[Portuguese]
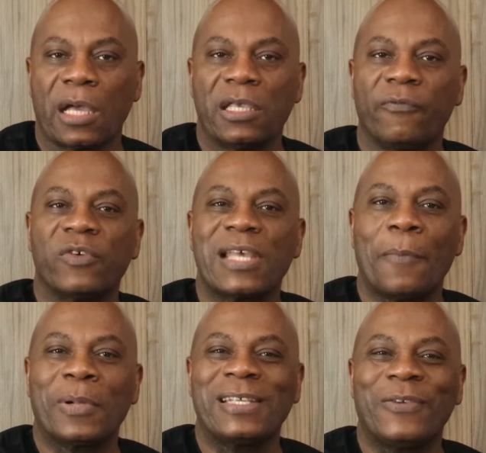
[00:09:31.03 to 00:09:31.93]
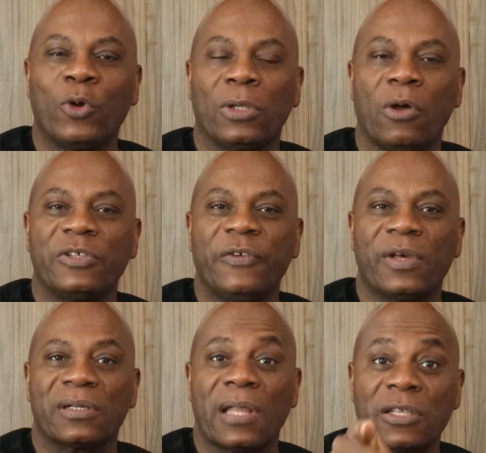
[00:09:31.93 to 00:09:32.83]
aqui você aprende violão de
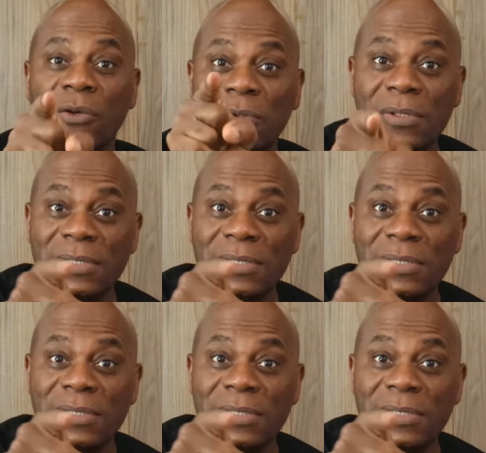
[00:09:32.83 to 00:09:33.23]
verdade. Eu tô